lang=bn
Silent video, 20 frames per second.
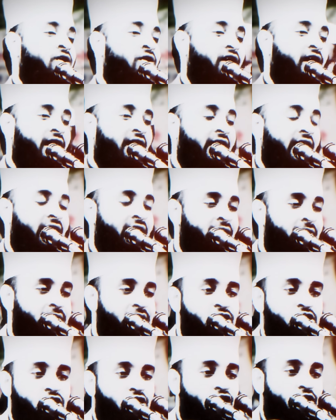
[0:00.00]
রাজি হয়ে
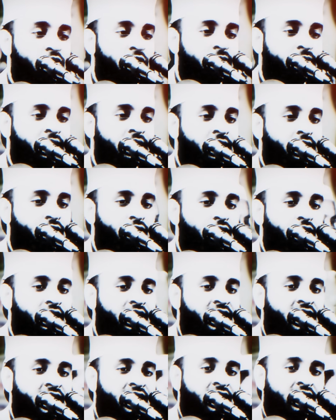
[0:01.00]
গেলেন বিশ্বনবী বিয়ে
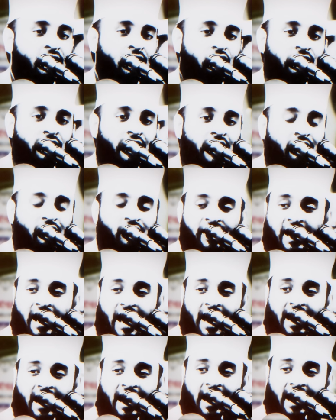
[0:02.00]
করলেন ইহুদিরা
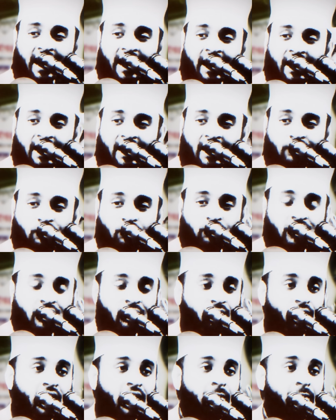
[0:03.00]
কয়ে হায় হায়
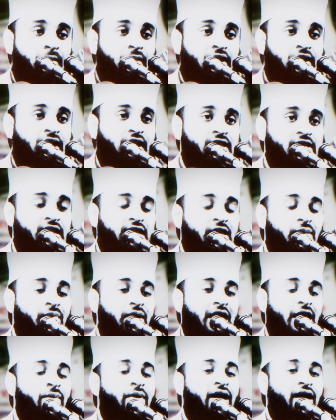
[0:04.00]
এতদিন মোহাম্মদের
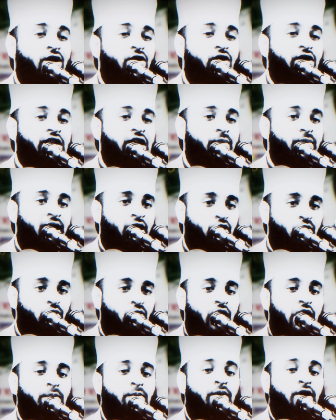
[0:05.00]
সাথে মারামারি করতাম
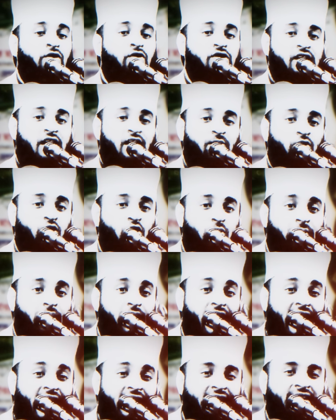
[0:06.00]
মোহাম্মদ
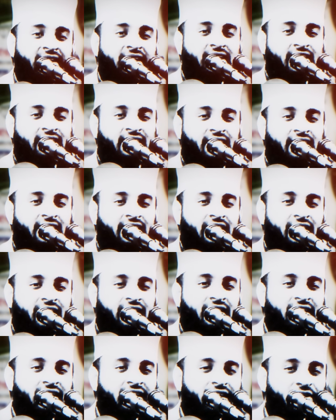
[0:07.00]
হয়েছে
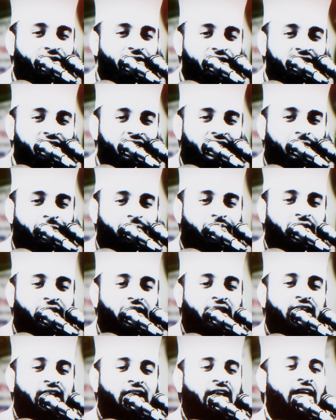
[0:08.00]
কি হয়েছে
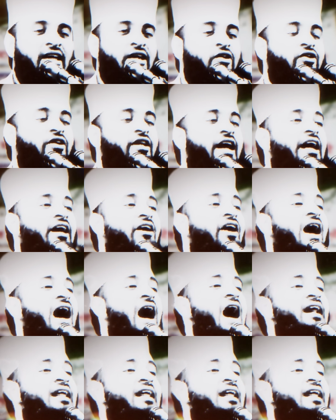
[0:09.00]
ইহুদিরা